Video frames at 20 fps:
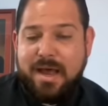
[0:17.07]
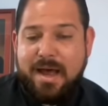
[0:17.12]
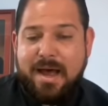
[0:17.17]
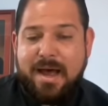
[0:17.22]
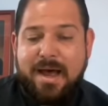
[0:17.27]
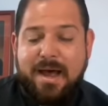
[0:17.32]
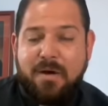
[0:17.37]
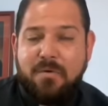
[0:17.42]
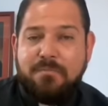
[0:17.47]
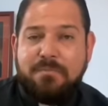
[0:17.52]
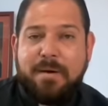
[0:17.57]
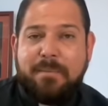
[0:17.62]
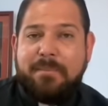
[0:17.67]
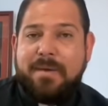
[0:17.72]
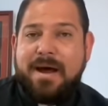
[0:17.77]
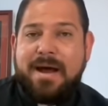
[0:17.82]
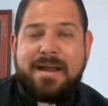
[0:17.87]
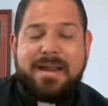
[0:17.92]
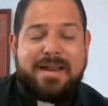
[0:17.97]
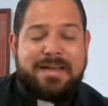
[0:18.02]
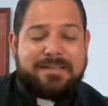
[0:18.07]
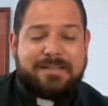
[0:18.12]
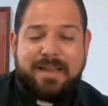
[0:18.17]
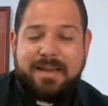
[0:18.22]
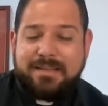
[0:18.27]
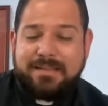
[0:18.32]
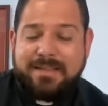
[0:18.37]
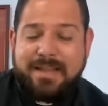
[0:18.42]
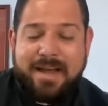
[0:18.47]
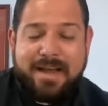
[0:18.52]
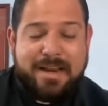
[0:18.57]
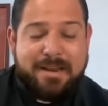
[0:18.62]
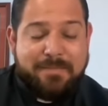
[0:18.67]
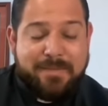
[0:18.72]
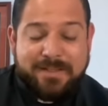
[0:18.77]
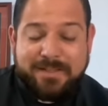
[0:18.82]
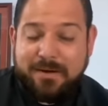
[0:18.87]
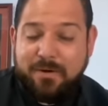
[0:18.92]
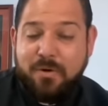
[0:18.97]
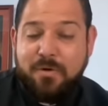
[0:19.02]
a un papá que hasta las
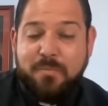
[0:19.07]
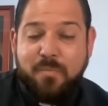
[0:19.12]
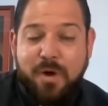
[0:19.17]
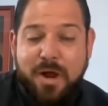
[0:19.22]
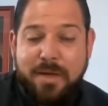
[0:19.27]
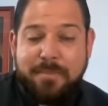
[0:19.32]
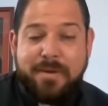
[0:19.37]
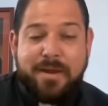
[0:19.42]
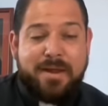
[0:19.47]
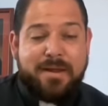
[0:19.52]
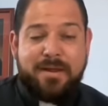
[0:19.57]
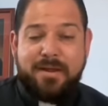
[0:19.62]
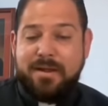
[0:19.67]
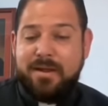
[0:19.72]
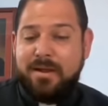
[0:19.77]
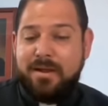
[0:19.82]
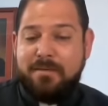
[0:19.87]
lágrimas se conmueve